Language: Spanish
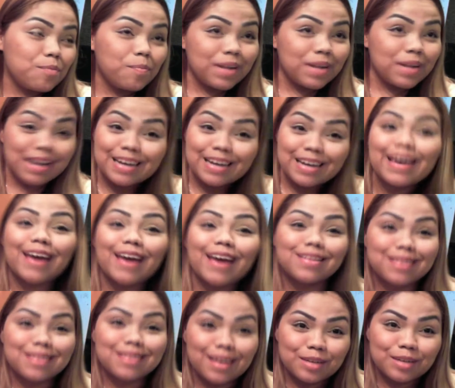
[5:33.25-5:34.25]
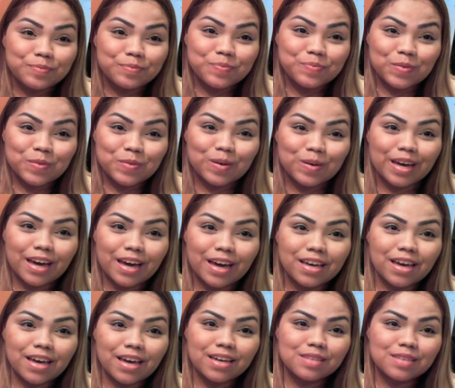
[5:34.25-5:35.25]
cliente, ¿ok?
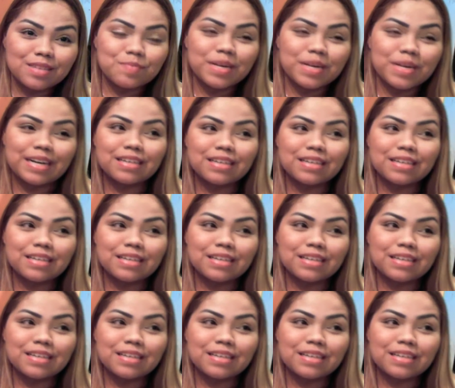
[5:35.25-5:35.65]
Es ver